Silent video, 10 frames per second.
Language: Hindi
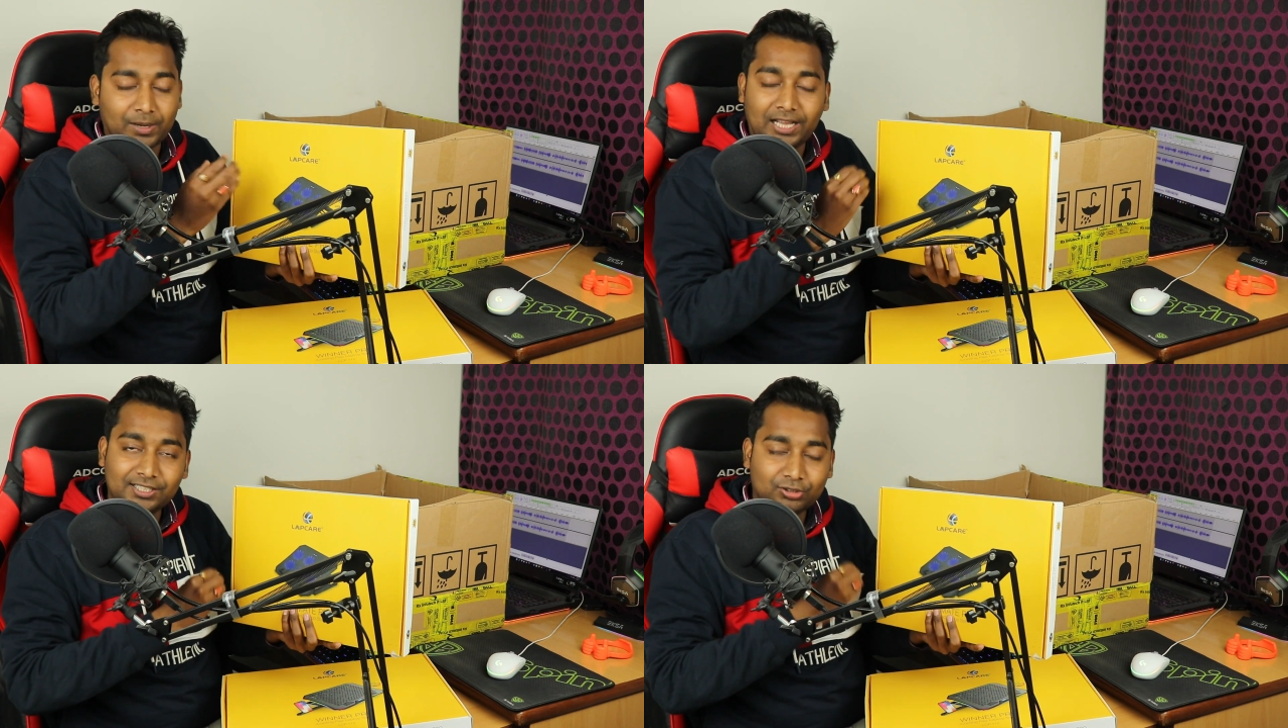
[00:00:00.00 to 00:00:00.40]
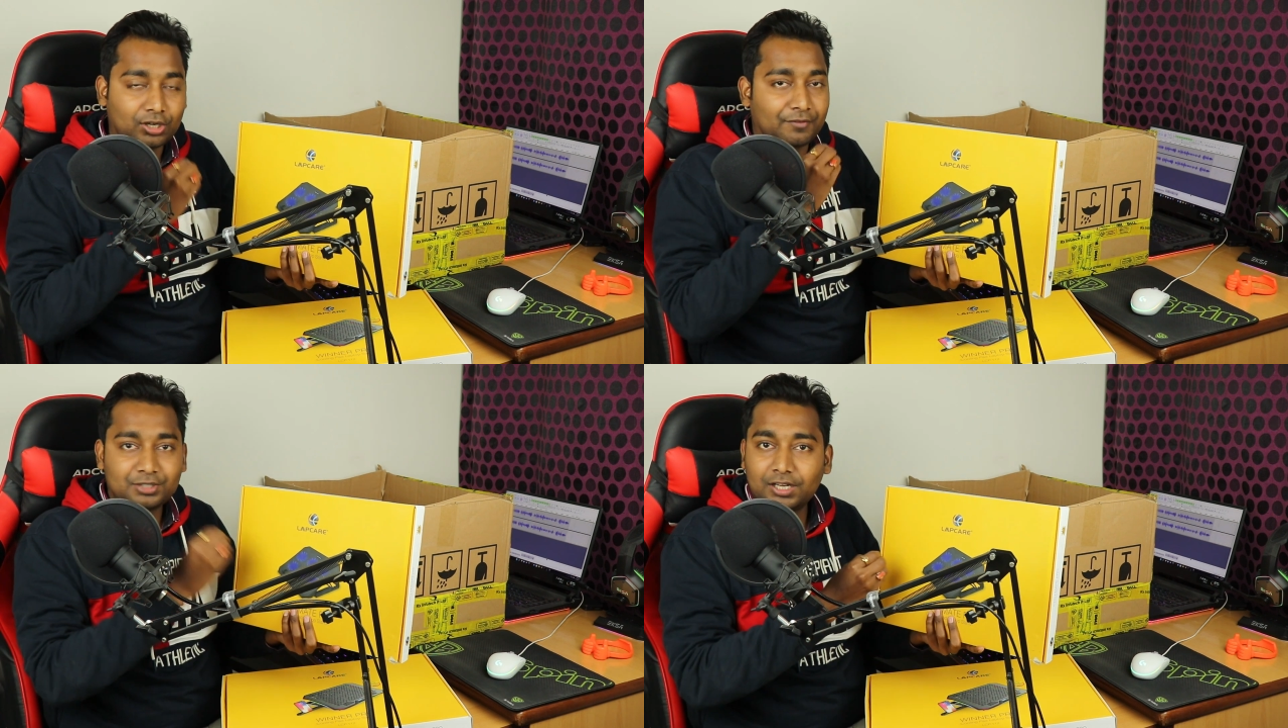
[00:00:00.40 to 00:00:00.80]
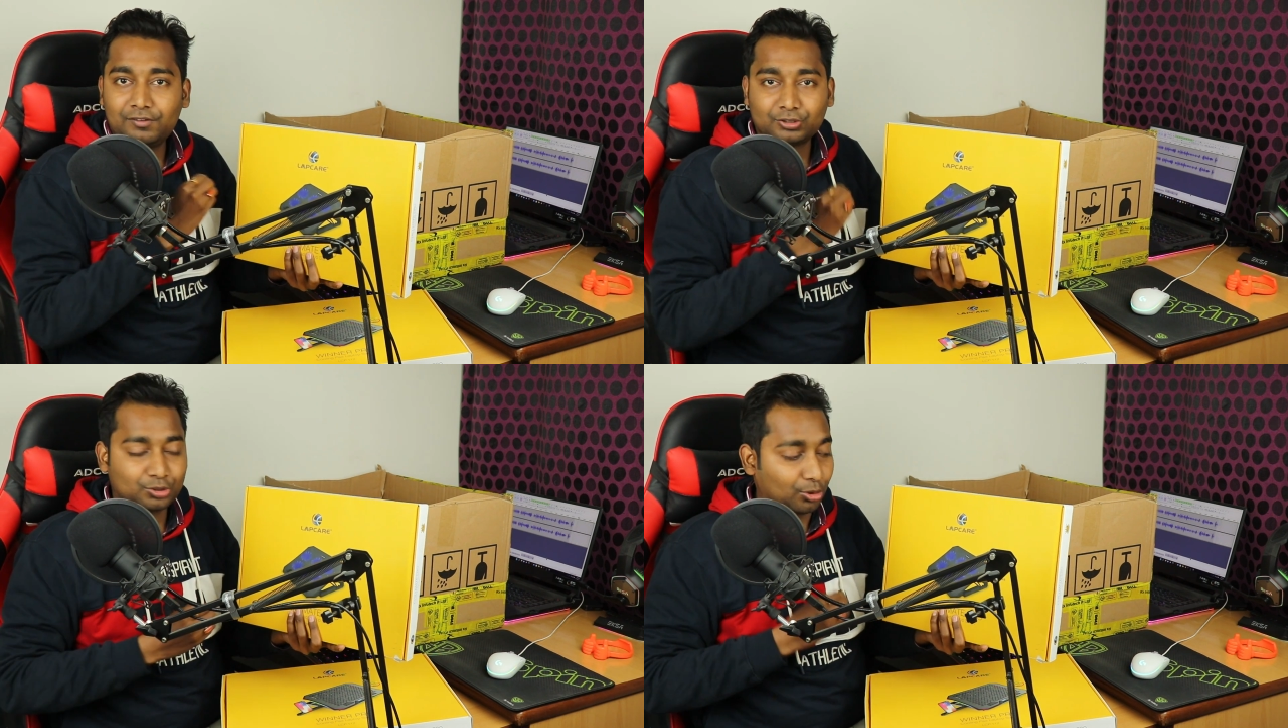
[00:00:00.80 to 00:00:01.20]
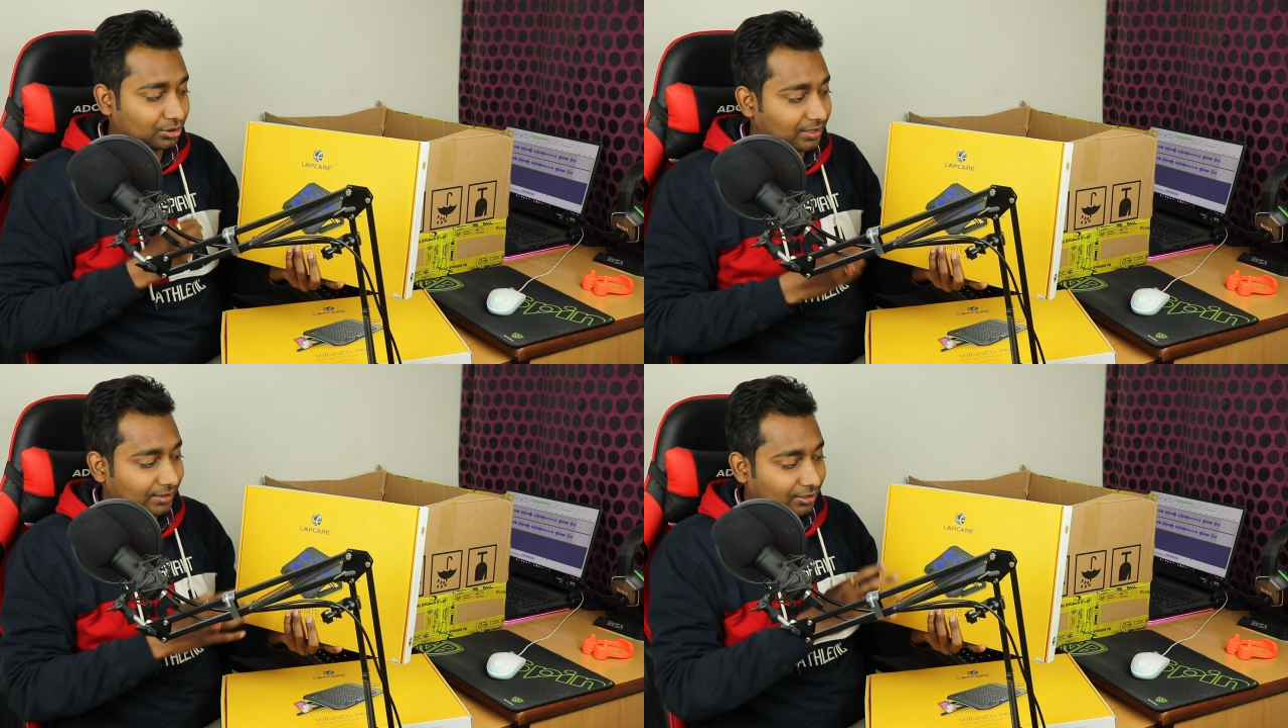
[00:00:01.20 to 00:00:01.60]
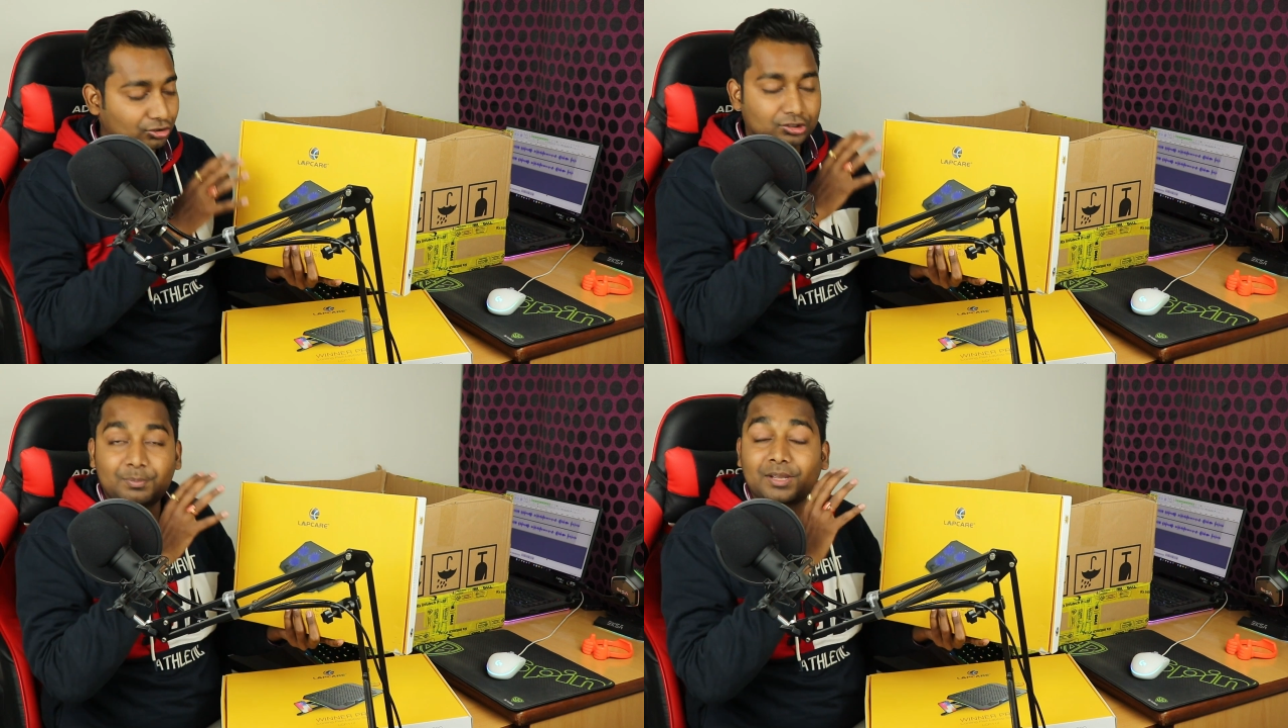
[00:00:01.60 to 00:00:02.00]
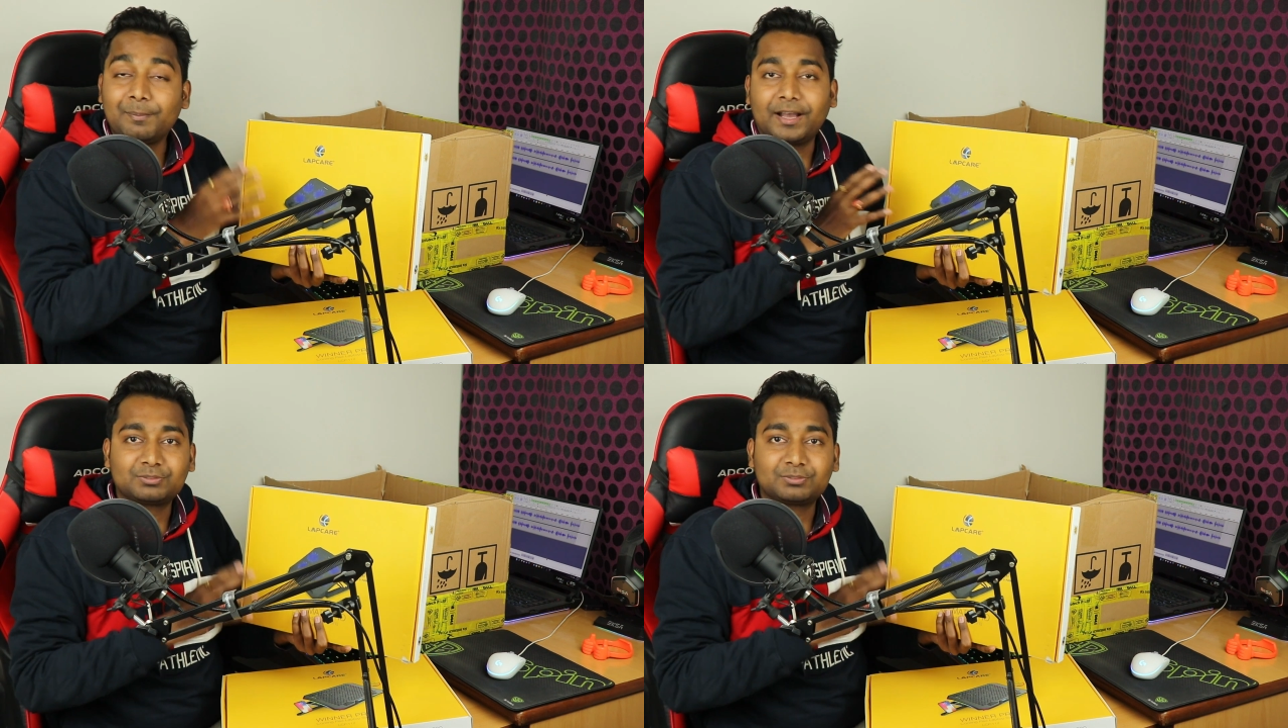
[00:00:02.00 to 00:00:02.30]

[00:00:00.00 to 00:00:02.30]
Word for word: प्राइस एक तो काफ़ी ज़्यादा फ्लक्चुएट होते रहते हैं तो सबके